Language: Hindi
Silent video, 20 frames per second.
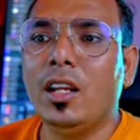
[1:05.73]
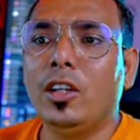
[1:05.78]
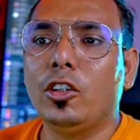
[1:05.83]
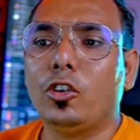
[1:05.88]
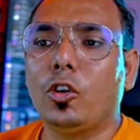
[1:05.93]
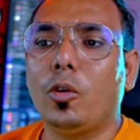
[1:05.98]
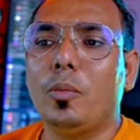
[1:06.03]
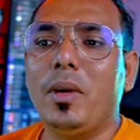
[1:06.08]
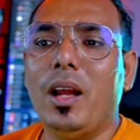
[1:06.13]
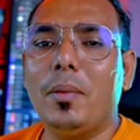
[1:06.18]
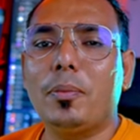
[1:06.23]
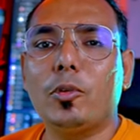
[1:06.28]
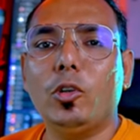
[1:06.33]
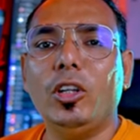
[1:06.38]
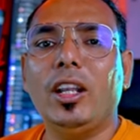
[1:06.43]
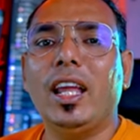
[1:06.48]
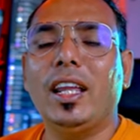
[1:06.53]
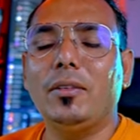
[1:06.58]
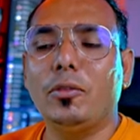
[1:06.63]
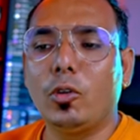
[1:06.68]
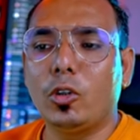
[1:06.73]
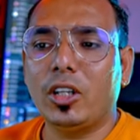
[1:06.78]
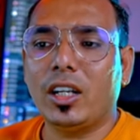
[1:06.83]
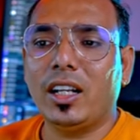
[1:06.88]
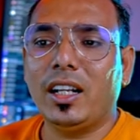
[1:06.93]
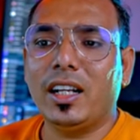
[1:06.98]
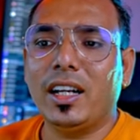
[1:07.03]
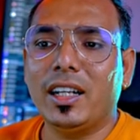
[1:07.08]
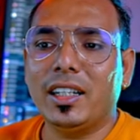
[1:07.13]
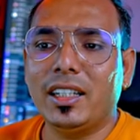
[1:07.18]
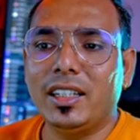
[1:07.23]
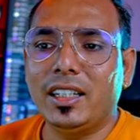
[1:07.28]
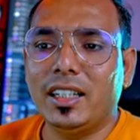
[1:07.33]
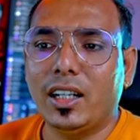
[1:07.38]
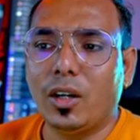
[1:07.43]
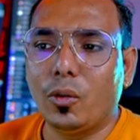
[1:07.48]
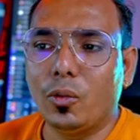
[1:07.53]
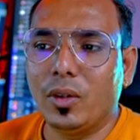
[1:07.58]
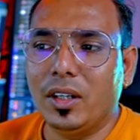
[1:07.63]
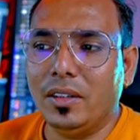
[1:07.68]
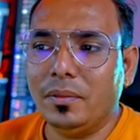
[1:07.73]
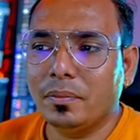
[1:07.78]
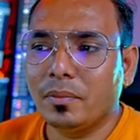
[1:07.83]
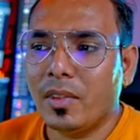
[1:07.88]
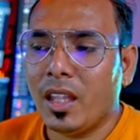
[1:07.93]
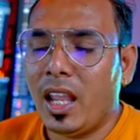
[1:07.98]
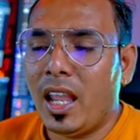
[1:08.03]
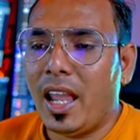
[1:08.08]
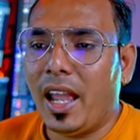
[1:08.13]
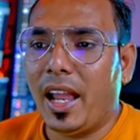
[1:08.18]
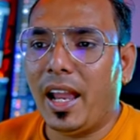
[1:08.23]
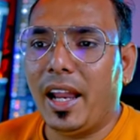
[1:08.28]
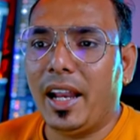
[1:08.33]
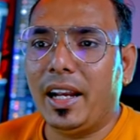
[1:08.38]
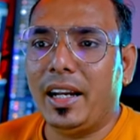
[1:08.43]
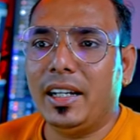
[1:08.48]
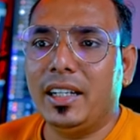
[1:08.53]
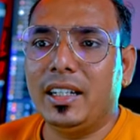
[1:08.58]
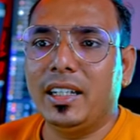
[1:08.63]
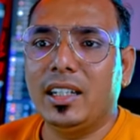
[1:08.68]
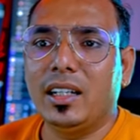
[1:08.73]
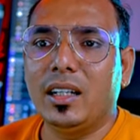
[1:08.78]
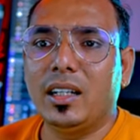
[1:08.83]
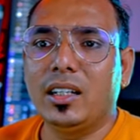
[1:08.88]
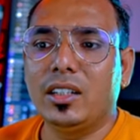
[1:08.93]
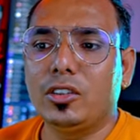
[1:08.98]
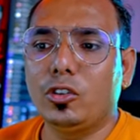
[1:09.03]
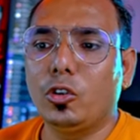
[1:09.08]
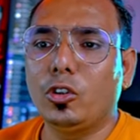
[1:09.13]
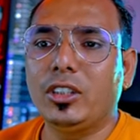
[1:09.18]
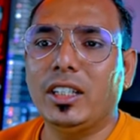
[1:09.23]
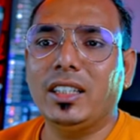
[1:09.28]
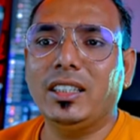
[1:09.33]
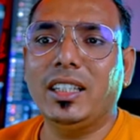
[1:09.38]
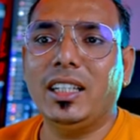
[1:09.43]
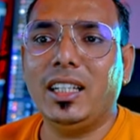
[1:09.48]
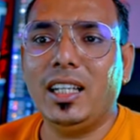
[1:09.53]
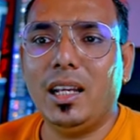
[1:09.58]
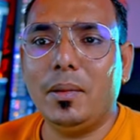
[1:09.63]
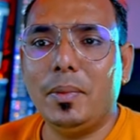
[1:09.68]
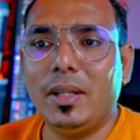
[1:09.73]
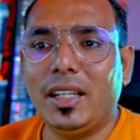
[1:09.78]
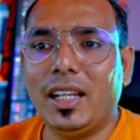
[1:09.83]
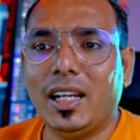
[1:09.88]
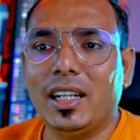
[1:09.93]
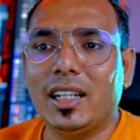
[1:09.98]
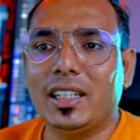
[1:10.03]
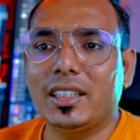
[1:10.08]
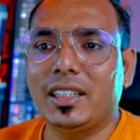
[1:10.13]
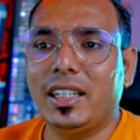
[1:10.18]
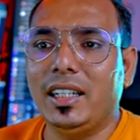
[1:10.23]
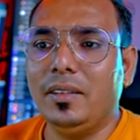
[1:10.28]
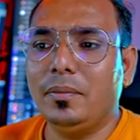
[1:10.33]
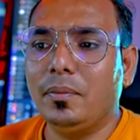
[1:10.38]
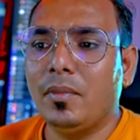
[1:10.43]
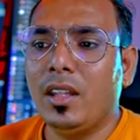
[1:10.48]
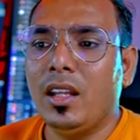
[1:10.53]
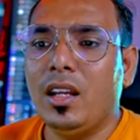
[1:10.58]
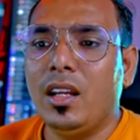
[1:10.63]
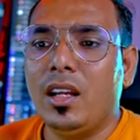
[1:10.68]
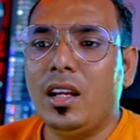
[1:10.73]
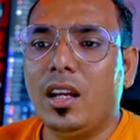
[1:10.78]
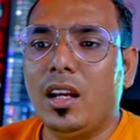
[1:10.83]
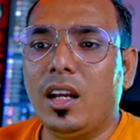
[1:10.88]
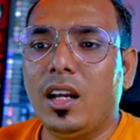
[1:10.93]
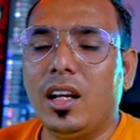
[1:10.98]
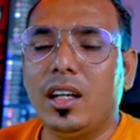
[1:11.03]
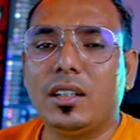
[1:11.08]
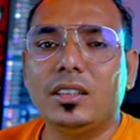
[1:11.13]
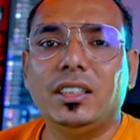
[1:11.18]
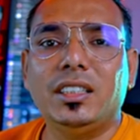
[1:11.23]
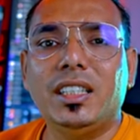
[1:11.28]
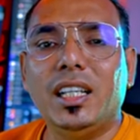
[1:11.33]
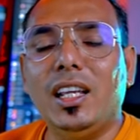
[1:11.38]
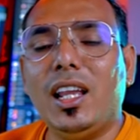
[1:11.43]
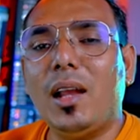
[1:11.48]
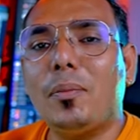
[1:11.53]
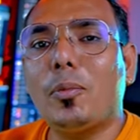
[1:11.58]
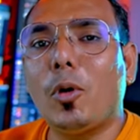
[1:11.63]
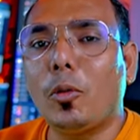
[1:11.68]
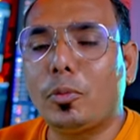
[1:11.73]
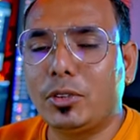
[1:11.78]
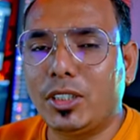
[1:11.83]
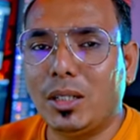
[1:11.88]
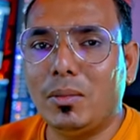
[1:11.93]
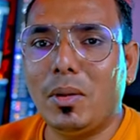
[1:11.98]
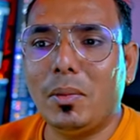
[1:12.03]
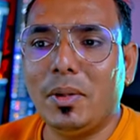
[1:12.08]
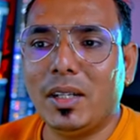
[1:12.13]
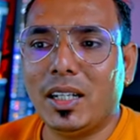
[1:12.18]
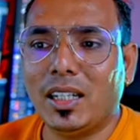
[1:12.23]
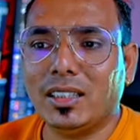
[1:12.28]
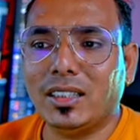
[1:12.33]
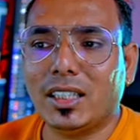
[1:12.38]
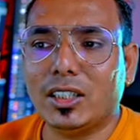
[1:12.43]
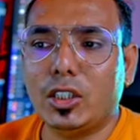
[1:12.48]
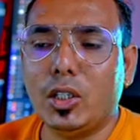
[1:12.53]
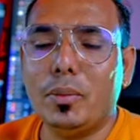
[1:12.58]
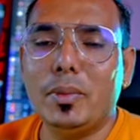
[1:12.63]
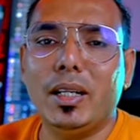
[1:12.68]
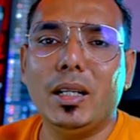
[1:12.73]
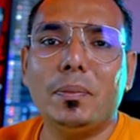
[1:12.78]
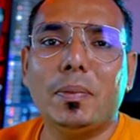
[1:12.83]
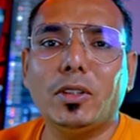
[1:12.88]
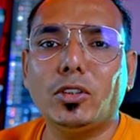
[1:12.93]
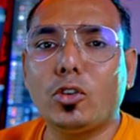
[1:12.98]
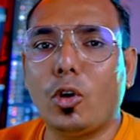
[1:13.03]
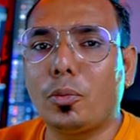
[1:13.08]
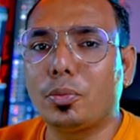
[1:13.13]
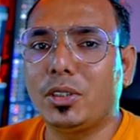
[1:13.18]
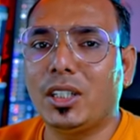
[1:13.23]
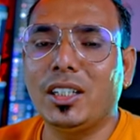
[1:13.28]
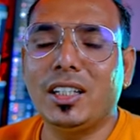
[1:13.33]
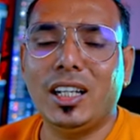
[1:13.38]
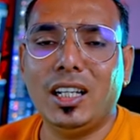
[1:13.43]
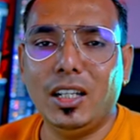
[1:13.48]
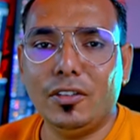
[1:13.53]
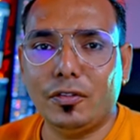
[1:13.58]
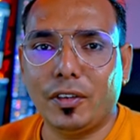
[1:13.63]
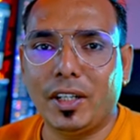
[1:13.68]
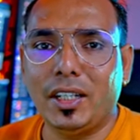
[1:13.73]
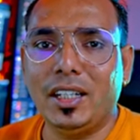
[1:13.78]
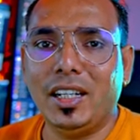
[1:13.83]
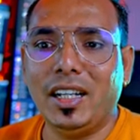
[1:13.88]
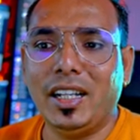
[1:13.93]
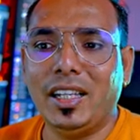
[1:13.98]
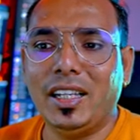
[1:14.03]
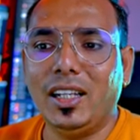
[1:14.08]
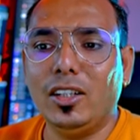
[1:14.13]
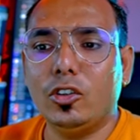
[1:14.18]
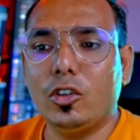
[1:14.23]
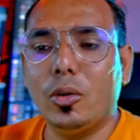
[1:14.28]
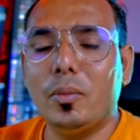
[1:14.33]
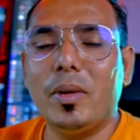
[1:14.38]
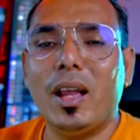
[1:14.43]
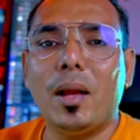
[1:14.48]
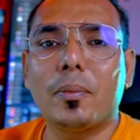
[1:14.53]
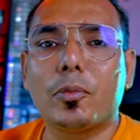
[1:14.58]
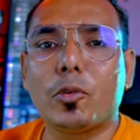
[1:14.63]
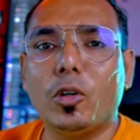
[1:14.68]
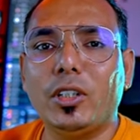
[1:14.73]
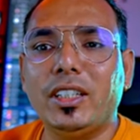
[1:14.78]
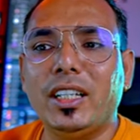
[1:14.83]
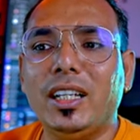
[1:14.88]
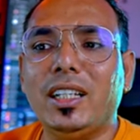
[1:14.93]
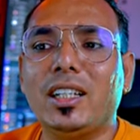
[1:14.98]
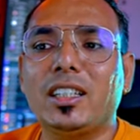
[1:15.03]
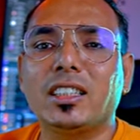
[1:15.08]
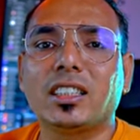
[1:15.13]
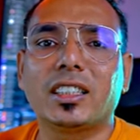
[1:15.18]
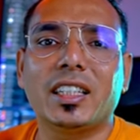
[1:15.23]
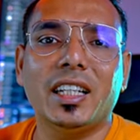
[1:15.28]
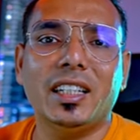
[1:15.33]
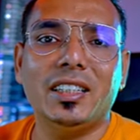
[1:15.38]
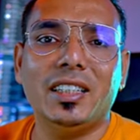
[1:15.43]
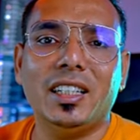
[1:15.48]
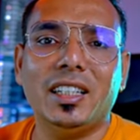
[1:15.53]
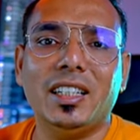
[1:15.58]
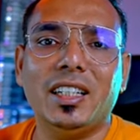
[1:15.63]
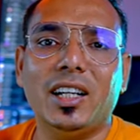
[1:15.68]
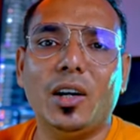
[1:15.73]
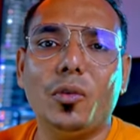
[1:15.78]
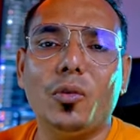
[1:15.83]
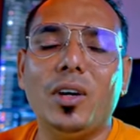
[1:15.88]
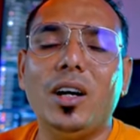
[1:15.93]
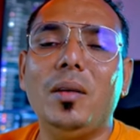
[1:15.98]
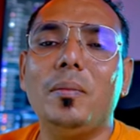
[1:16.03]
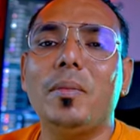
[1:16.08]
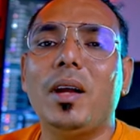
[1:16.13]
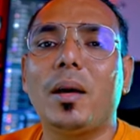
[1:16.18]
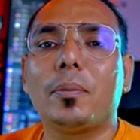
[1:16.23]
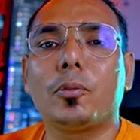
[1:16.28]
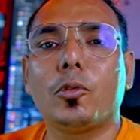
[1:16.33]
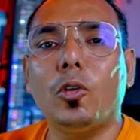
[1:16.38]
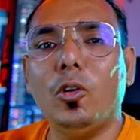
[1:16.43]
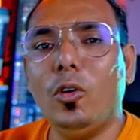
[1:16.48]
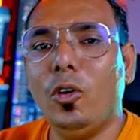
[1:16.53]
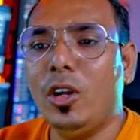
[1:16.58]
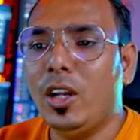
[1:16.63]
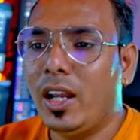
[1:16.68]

तो मैं आपको लाइव ऑर्डर लगा के दिखाऊंगा एंड तो जैसे कि अभी क्या करते हैं ये आप ऑप्शन में भी कर सकते हो मेरे पास ऑप्शन के लिए फंड नहीं है तो मैं आपको ये किसके अंदर दिखाऊंगा मैं आपको